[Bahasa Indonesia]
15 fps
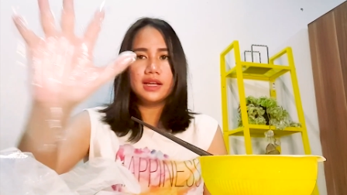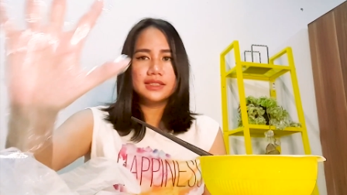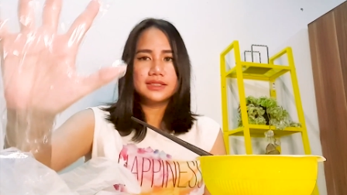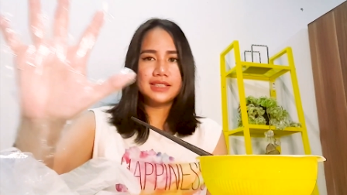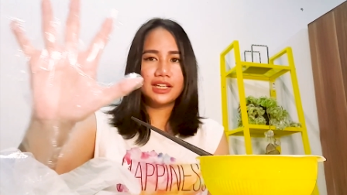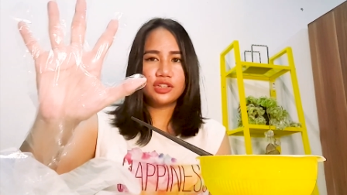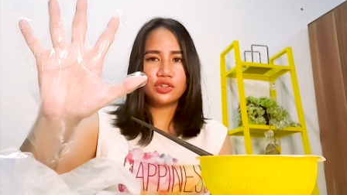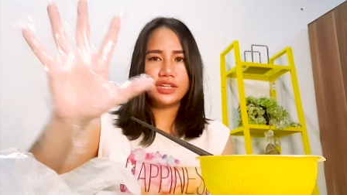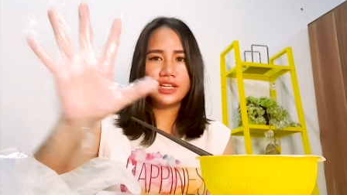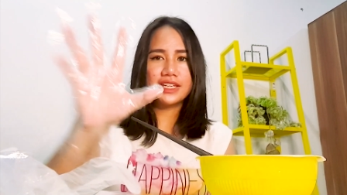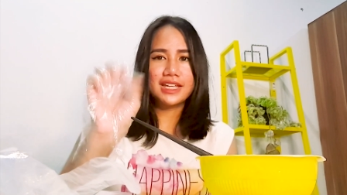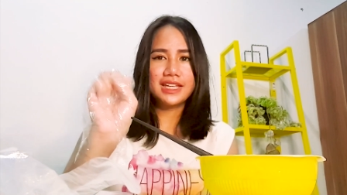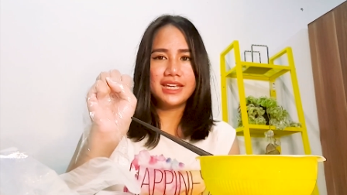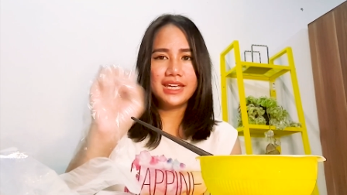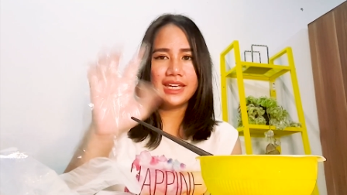satu udah
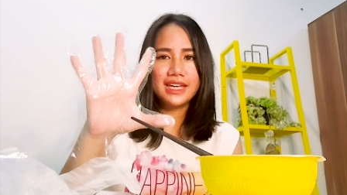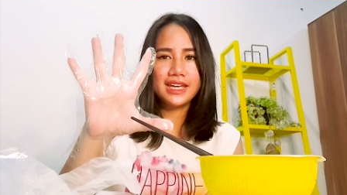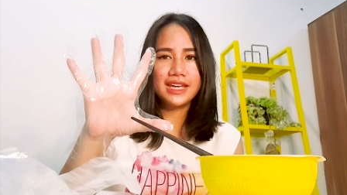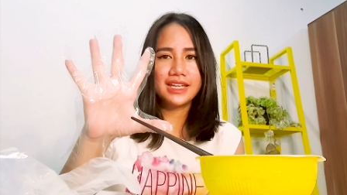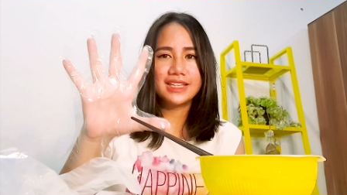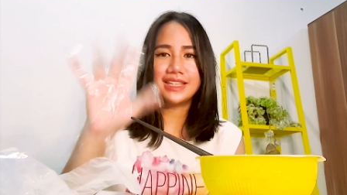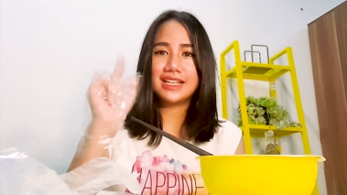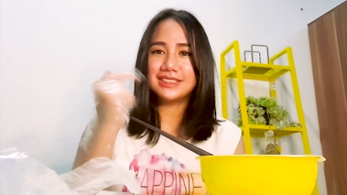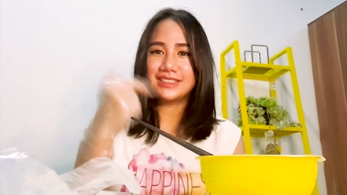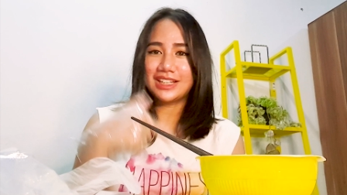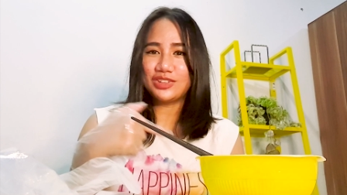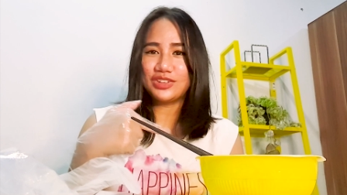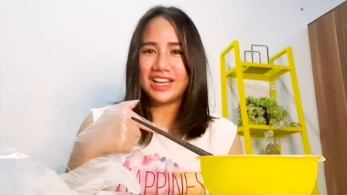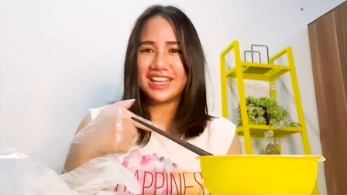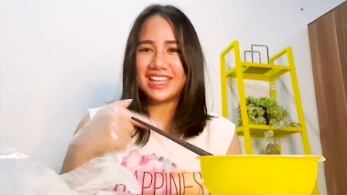jadi dan
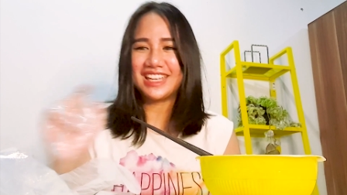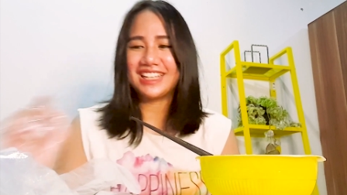satu lagi